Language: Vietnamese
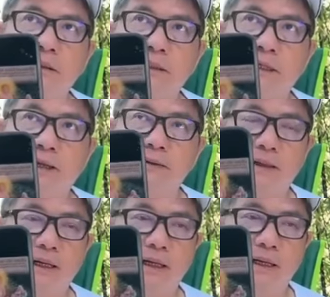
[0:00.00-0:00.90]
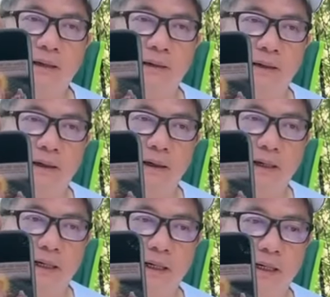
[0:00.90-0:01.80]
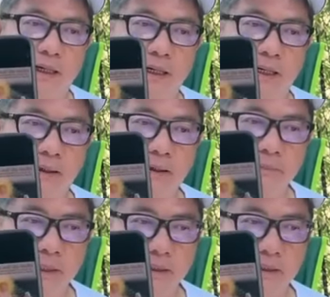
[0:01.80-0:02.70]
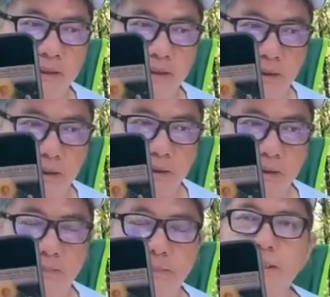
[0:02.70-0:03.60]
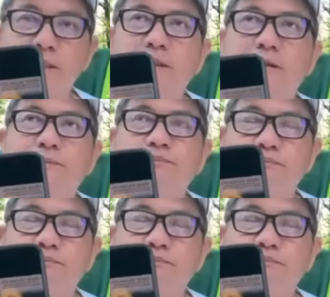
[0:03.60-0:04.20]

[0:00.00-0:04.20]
để mà họ biết có Minh Dương.